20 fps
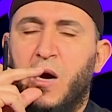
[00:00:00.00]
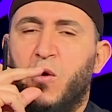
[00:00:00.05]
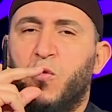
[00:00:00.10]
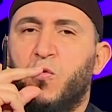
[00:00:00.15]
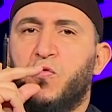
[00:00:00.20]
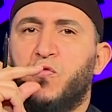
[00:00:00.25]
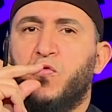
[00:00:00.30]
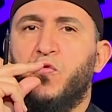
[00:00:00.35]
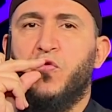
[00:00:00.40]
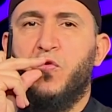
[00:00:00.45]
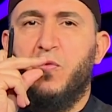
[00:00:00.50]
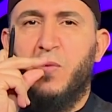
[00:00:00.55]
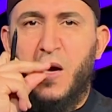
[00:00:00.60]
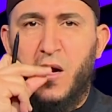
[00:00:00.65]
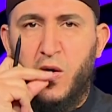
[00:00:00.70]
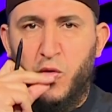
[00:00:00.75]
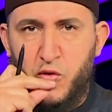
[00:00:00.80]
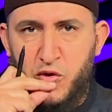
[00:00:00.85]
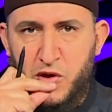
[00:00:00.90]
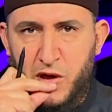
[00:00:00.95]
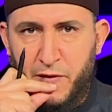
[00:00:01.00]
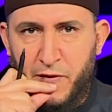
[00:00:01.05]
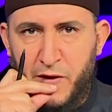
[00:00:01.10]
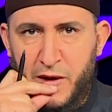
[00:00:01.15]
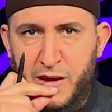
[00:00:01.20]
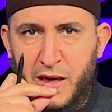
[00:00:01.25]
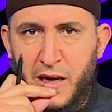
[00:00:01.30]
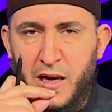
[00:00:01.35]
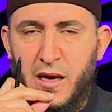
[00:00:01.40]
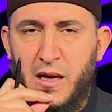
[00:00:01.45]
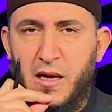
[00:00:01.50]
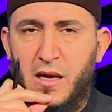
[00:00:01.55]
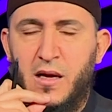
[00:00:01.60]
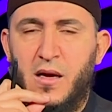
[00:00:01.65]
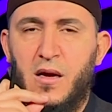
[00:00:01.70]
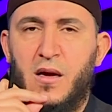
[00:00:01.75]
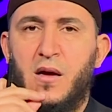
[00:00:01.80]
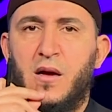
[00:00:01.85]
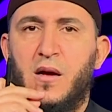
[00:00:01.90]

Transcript: أو تطبق الشفتين